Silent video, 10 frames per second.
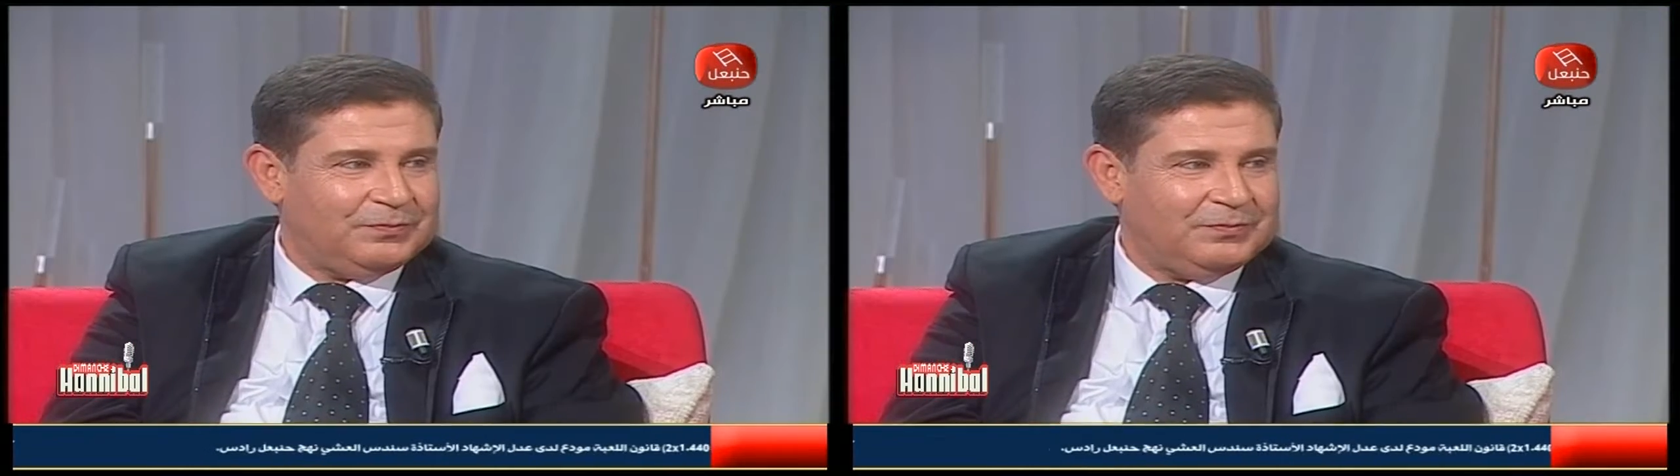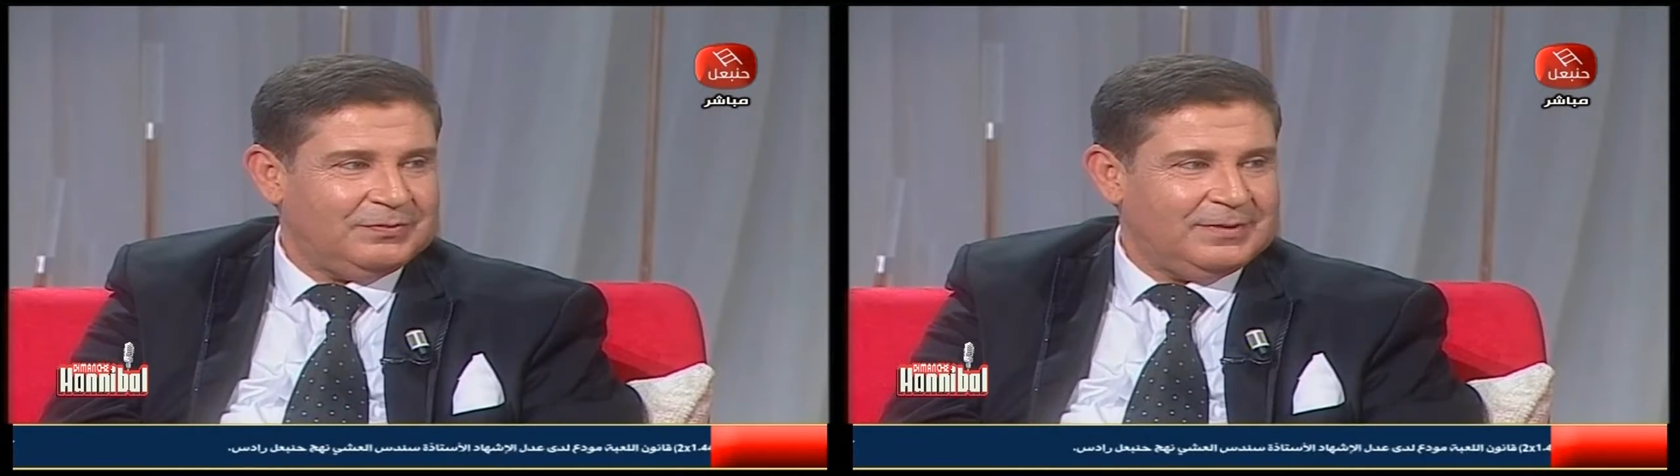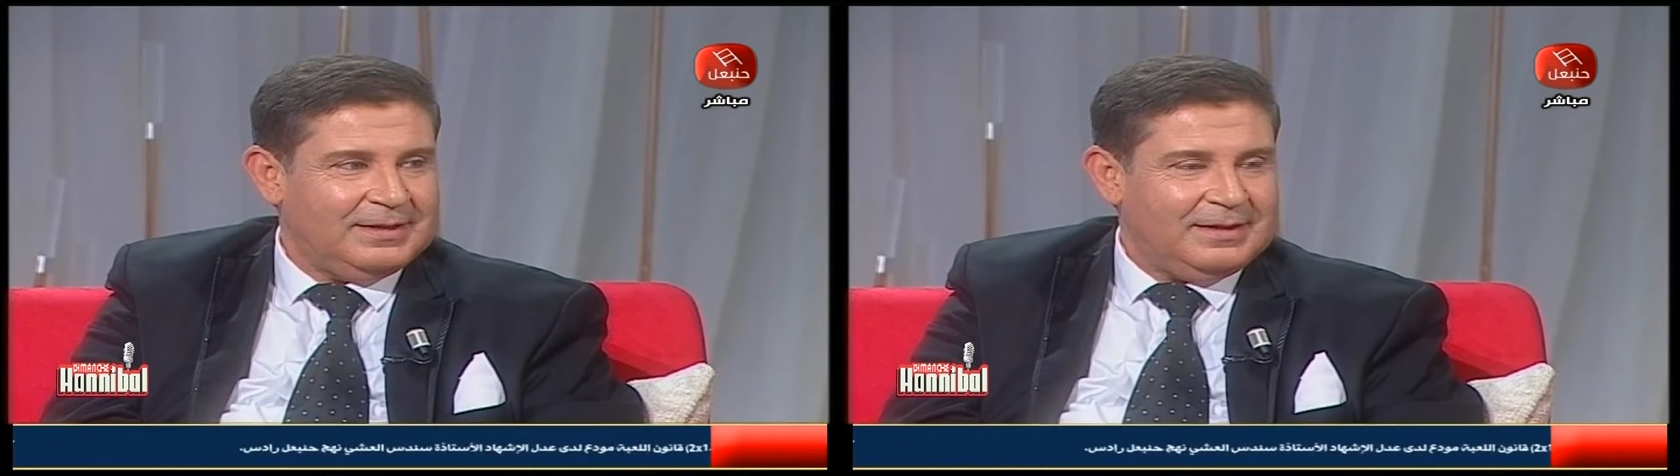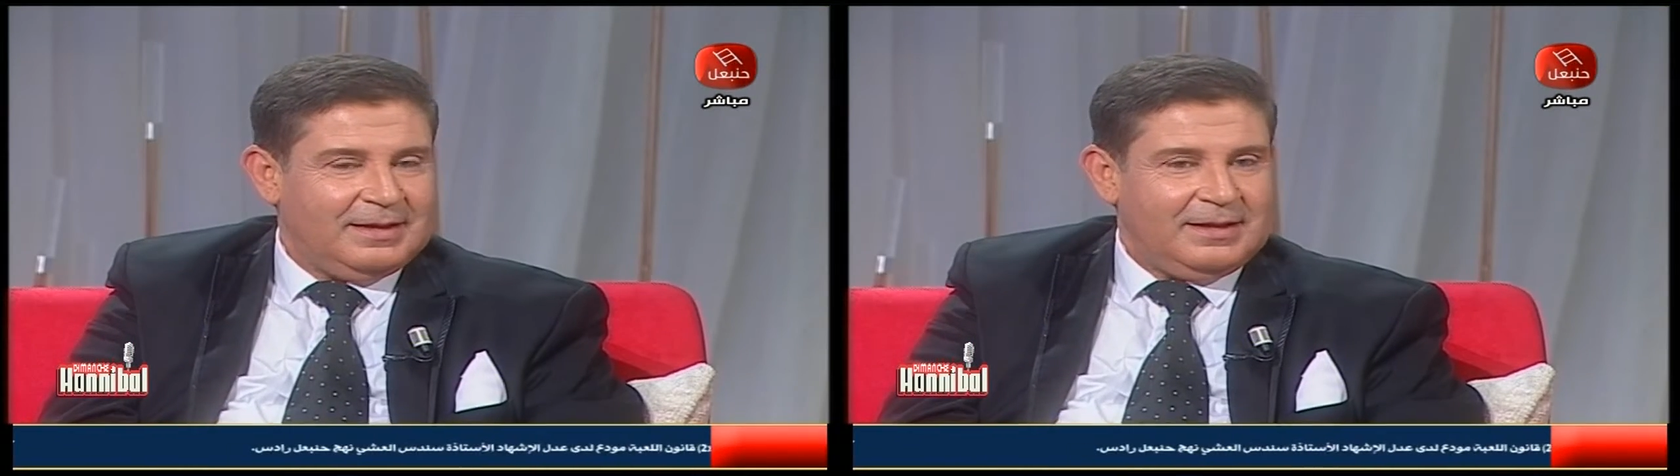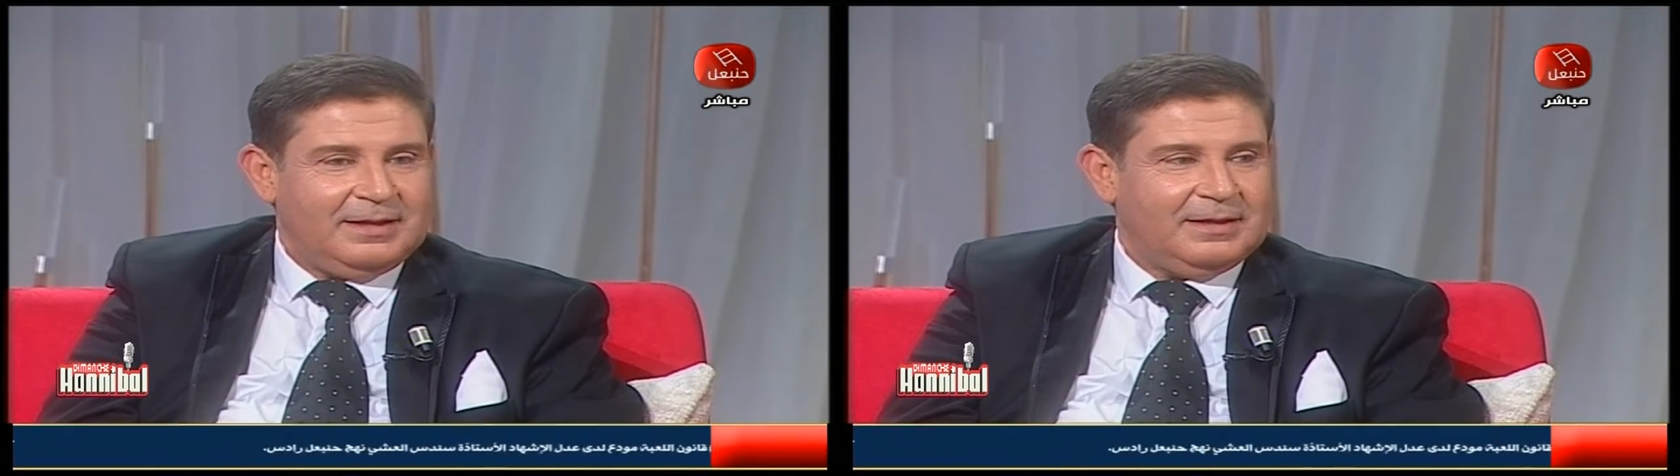اه
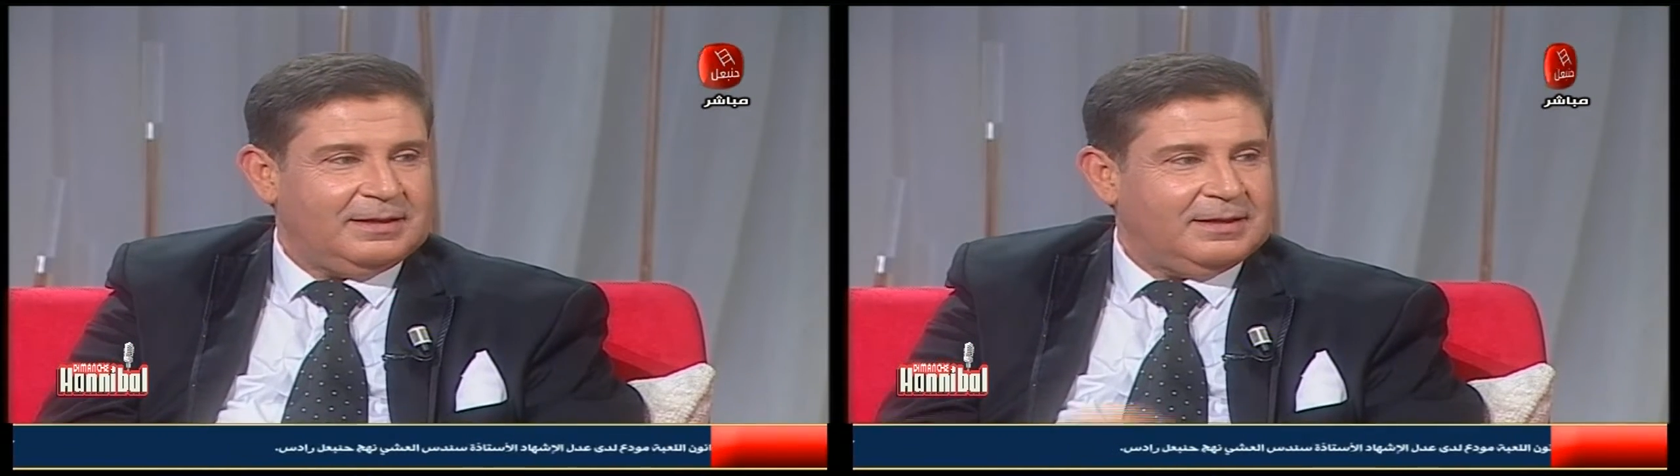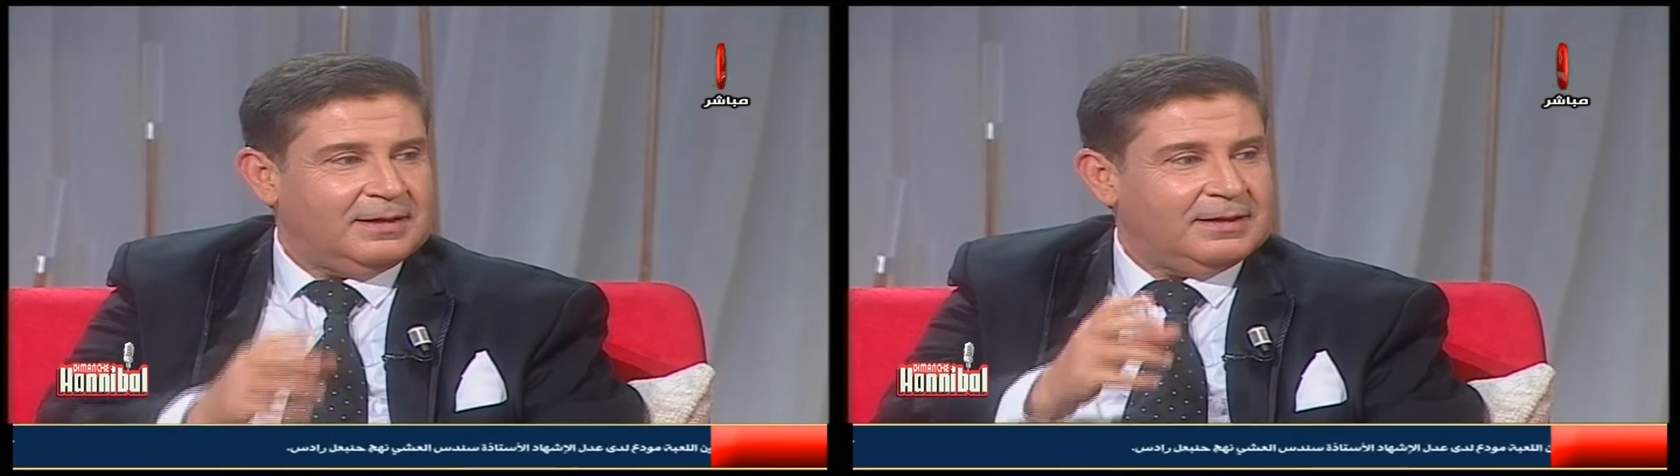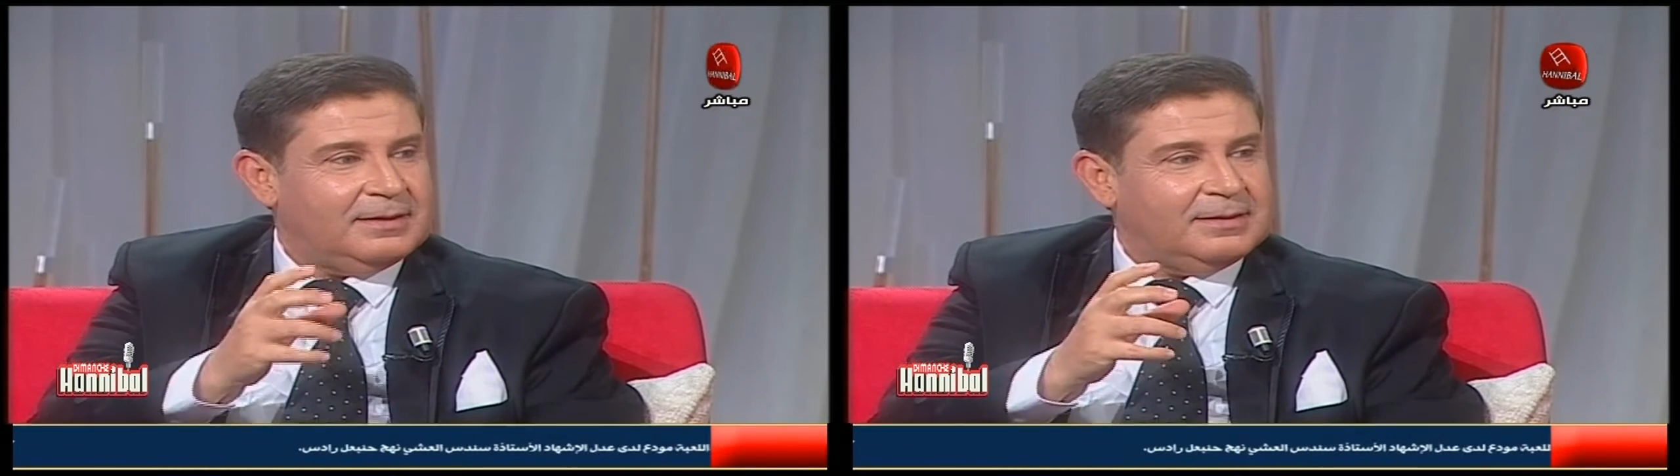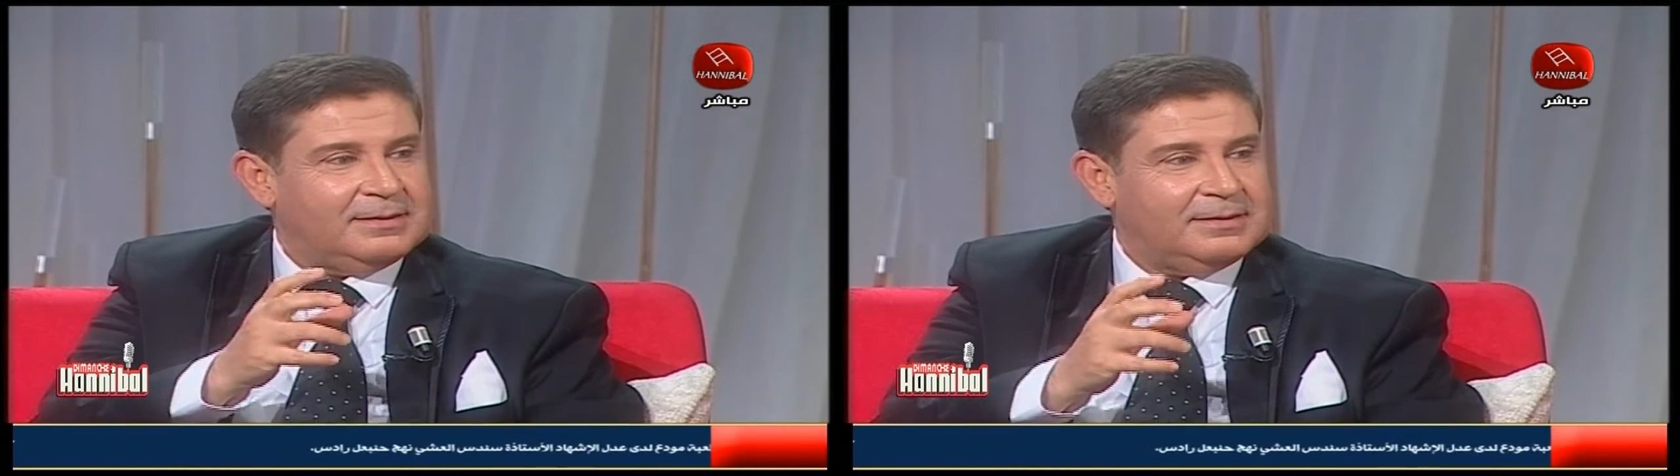تخيب. آه